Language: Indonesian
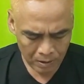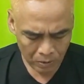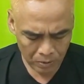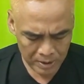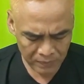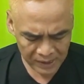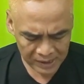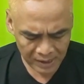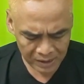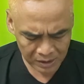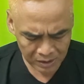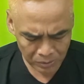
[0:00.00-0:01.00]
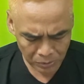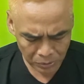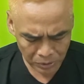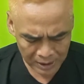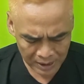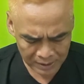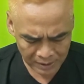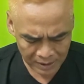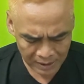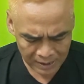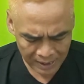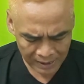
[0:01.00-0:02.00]
Universitas Nusa
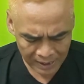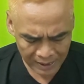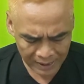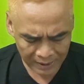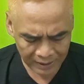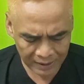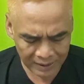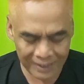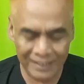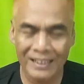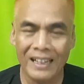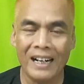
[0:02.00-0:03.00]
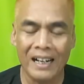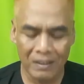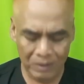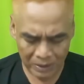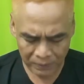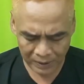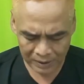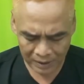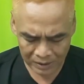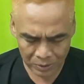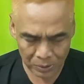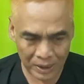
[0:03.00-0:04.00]
Cendana NTT. Nah,
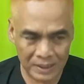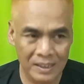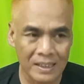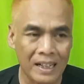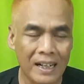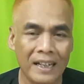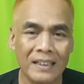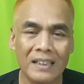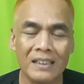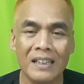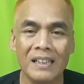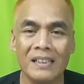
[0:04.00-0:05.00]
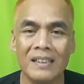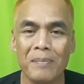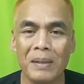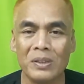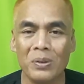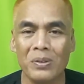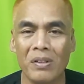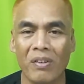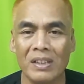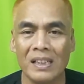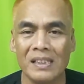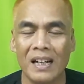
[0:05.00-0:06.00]
Universitas Nusa Cendana NTT ini termasuk
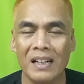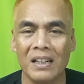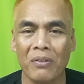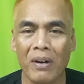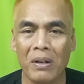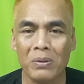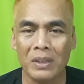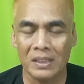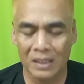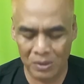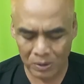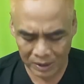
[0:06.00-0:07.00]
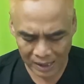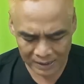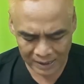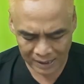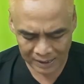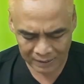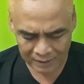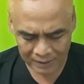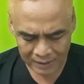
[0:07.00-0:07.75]
universitas yang ada fakultas kedokterannya. Ya.